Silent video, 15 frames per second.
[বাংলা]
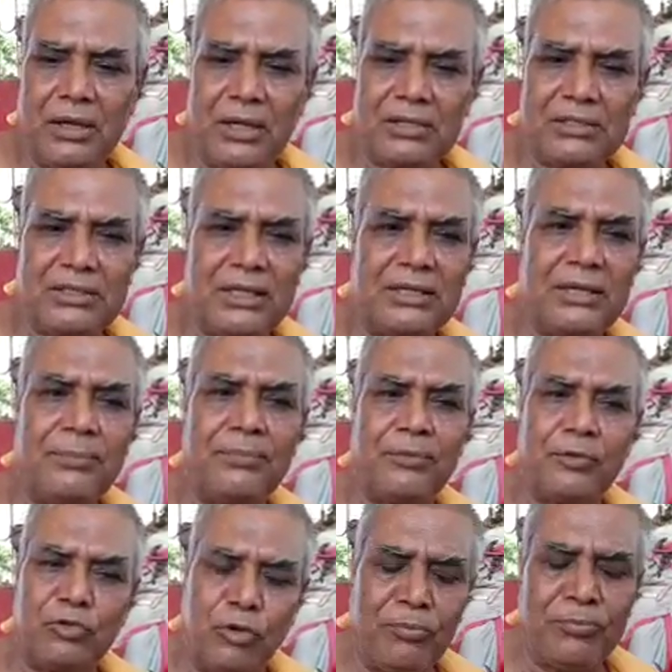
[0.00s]
রাস্তাটা
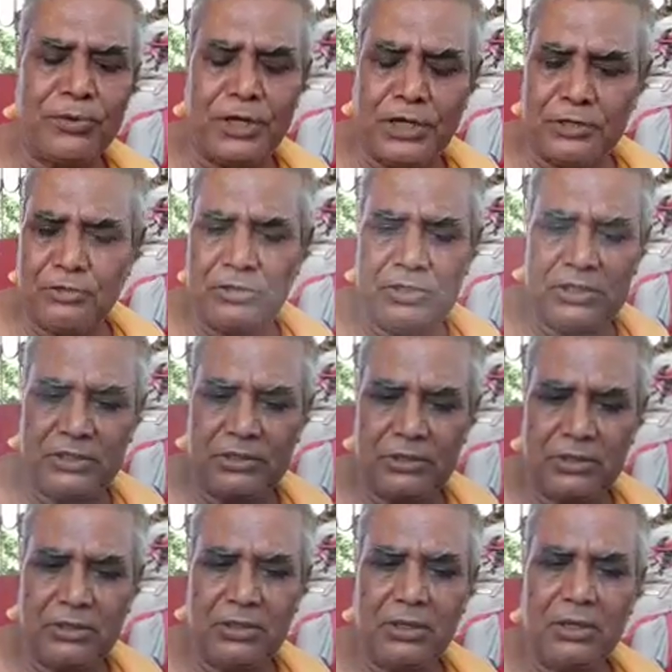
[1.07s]
প্রথম প্রায়োরিটি
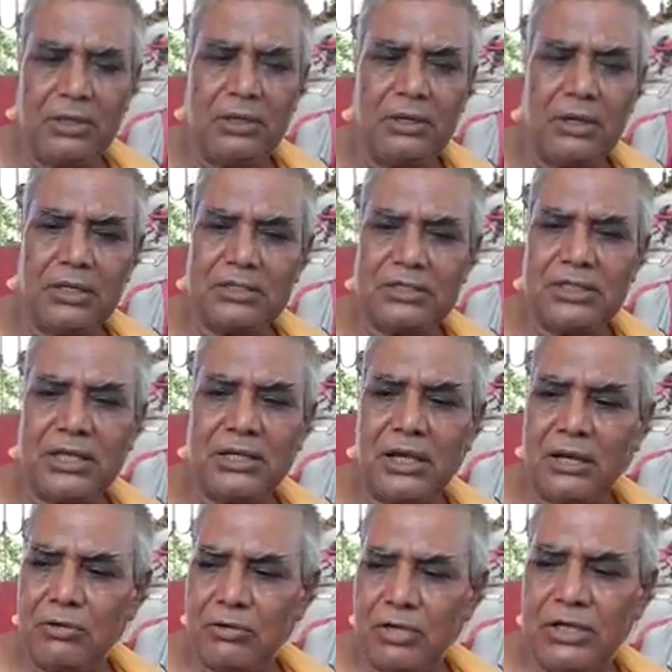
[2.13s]
রাস্তা
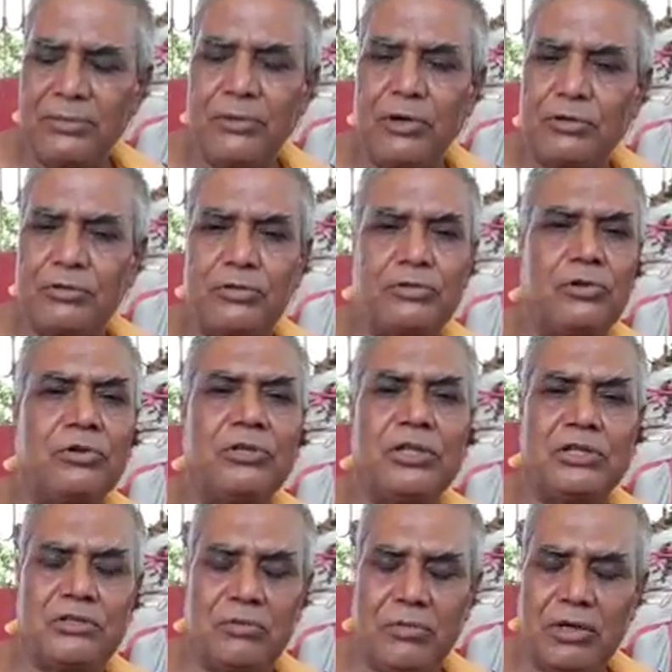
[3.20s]
না হলে
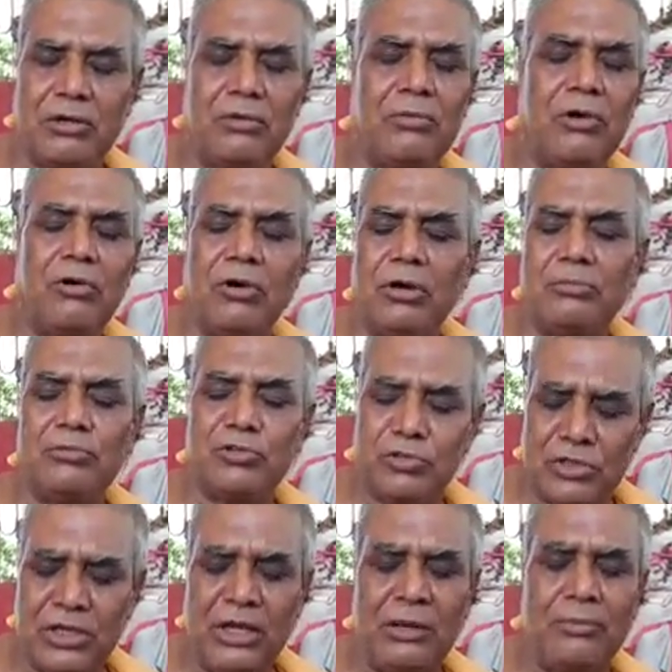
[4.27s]
ভক্তজনদের সমাগম হওয়া
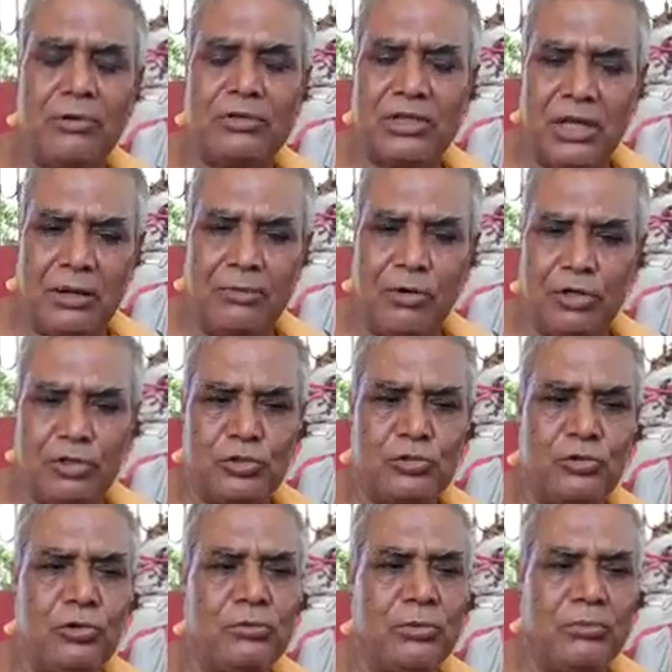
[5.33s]
মুশকিল এবং যারা বয়স্ক
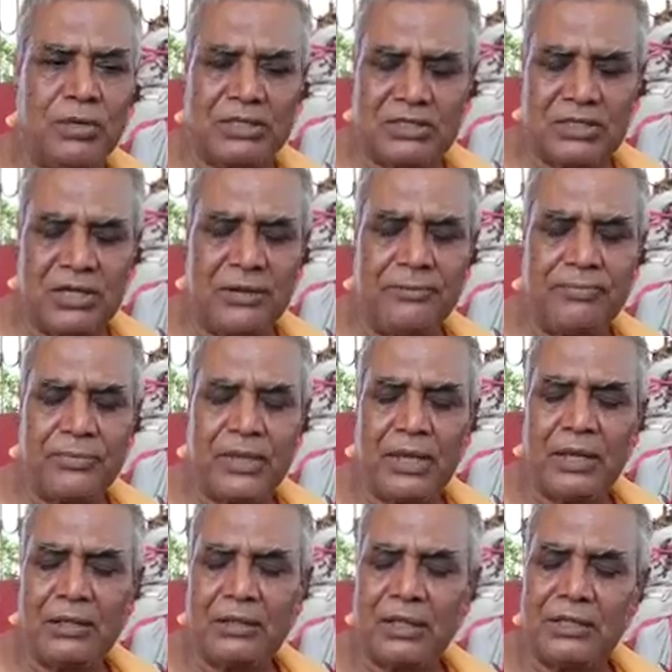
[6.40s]
এবং বাচ্চা
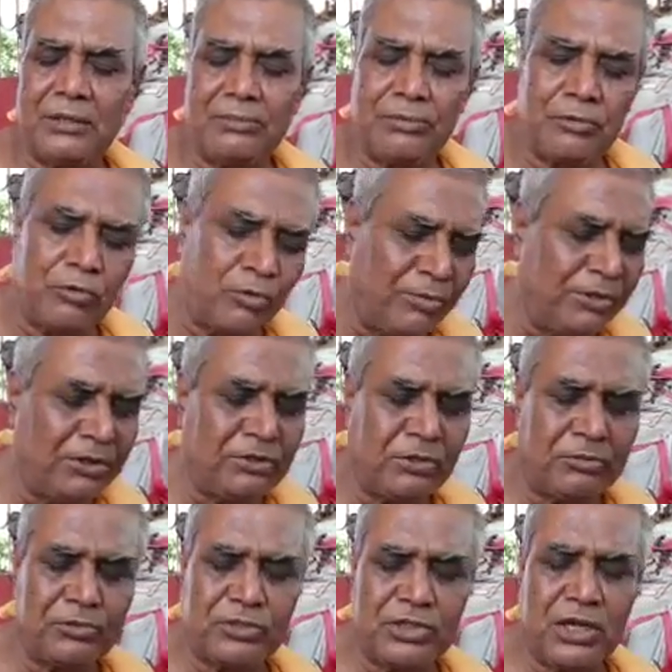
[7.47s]
তাদের খুবই
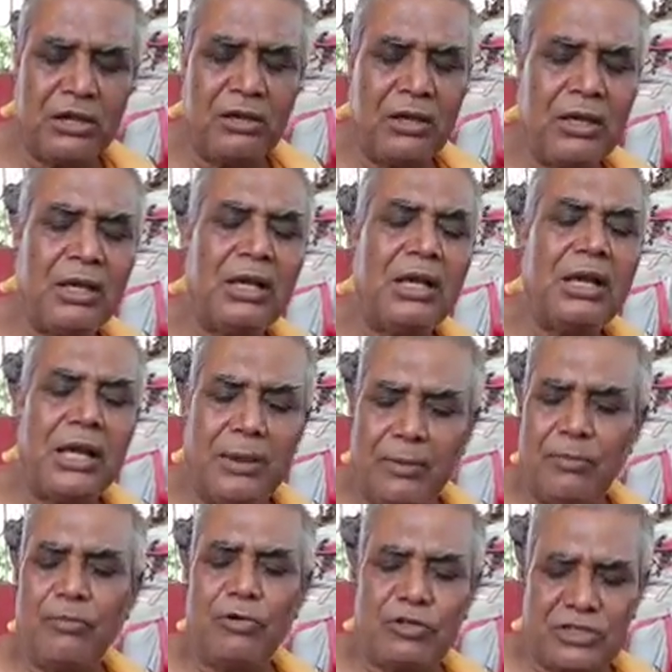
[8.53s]
সমস্যা হয়
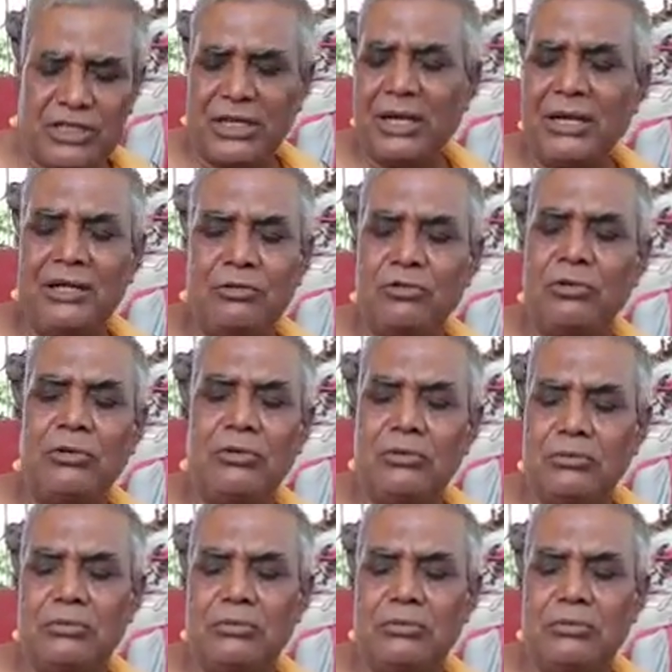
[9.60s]
এবং বর্ষাকালে তো